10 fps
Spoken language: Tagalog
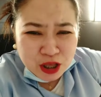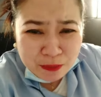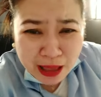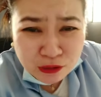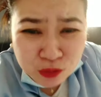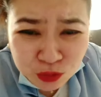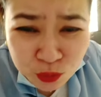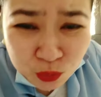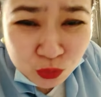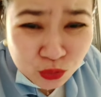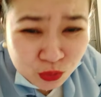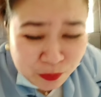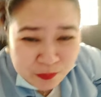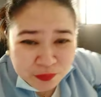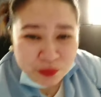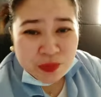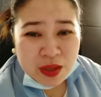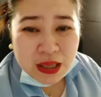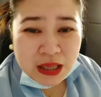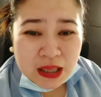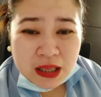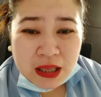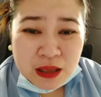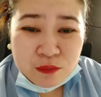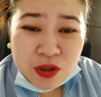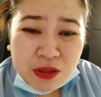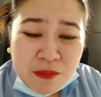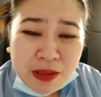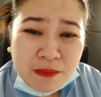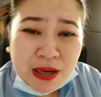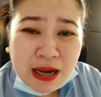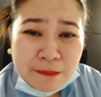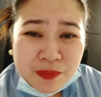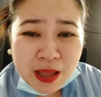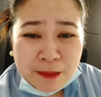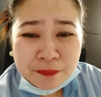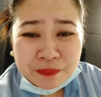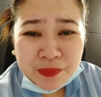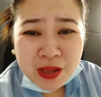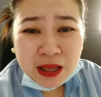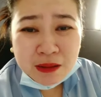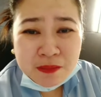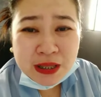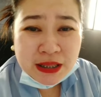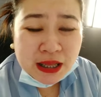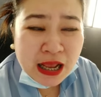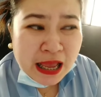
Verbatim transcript: Paano yun? Pwede ba ibang laptop ang gamitin?